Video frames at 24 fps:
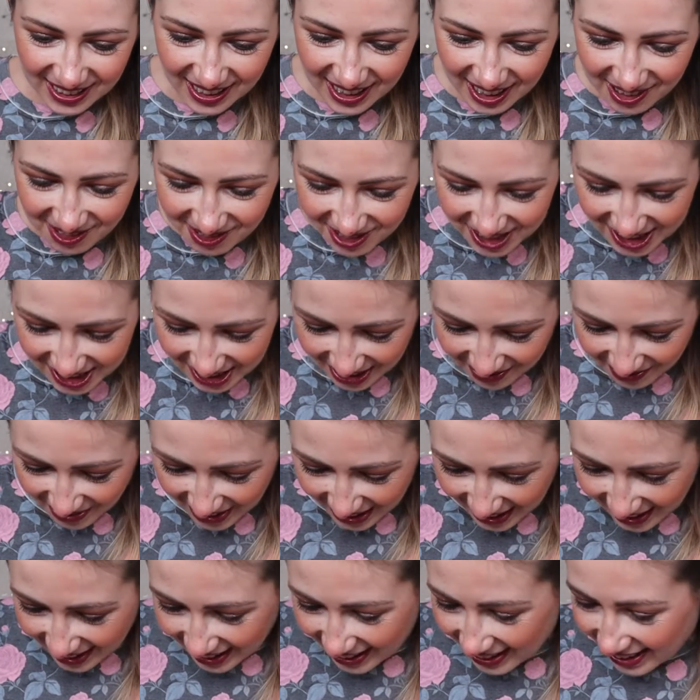Короче,
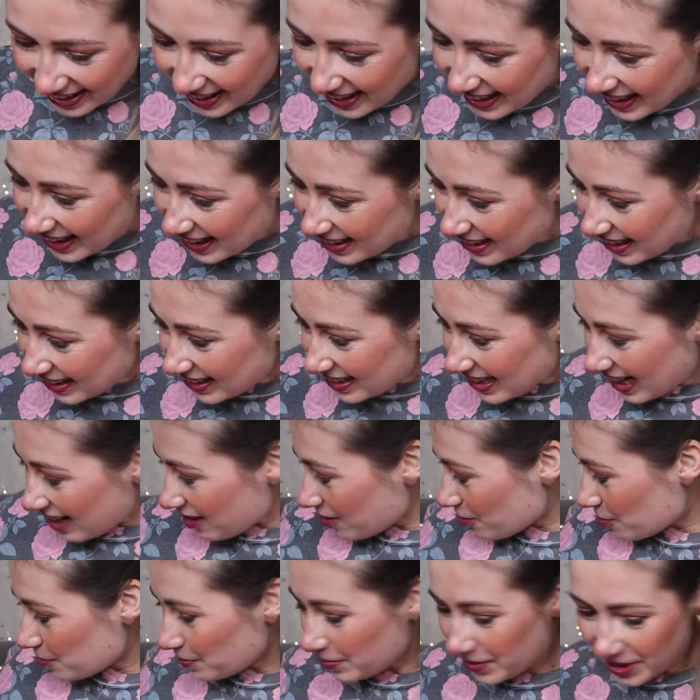это я
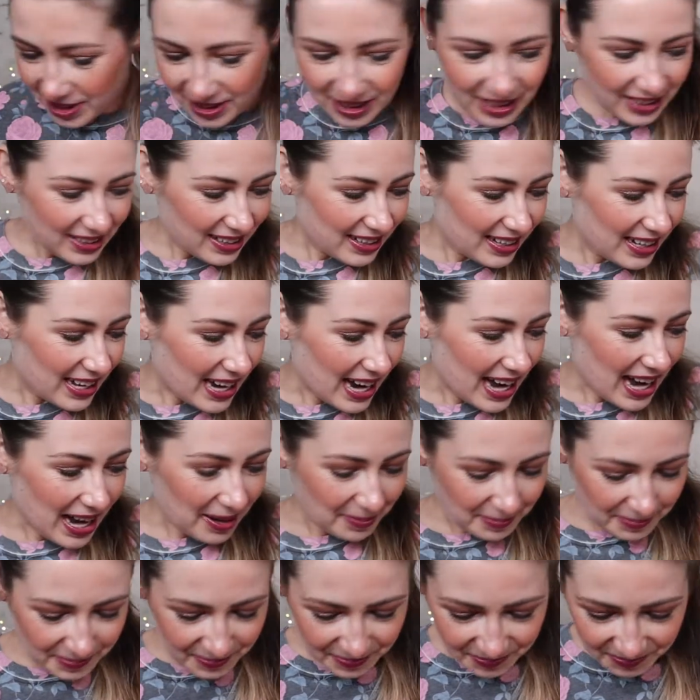купила
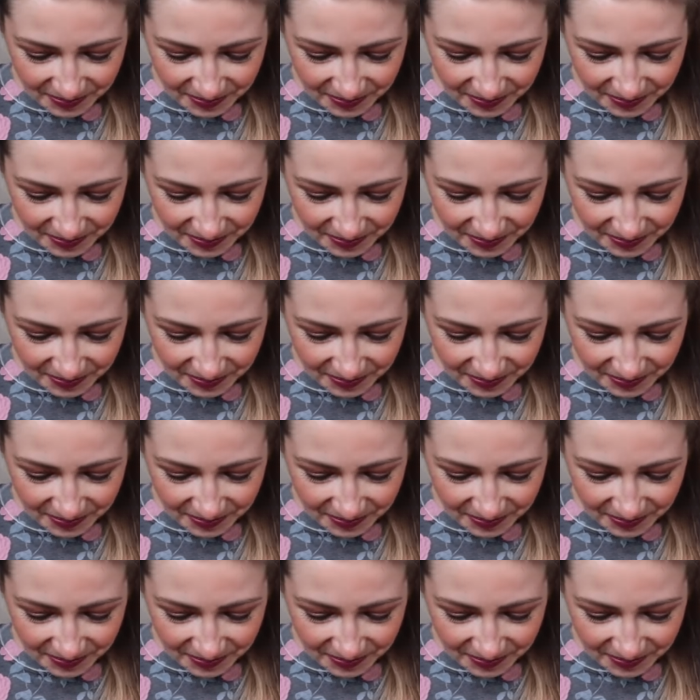для